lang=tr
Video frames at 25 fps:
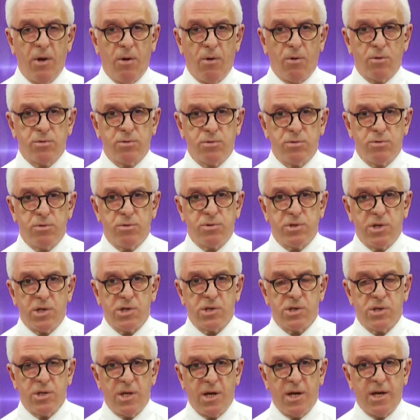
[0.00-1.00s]
33
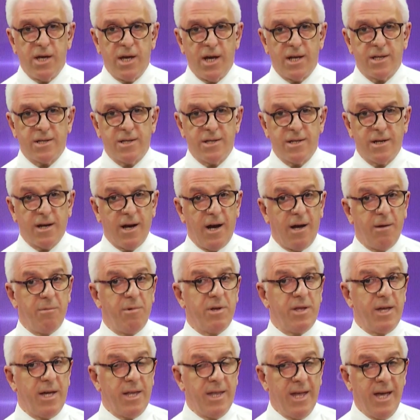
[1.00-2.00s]
yaşında hayatını
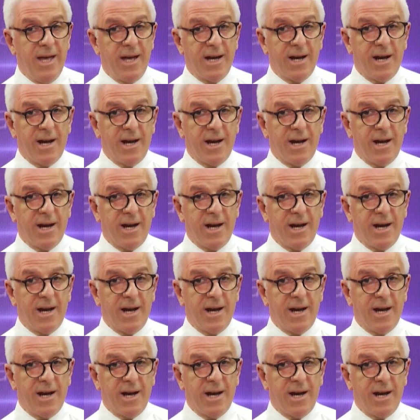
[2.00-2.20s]
kaybeden,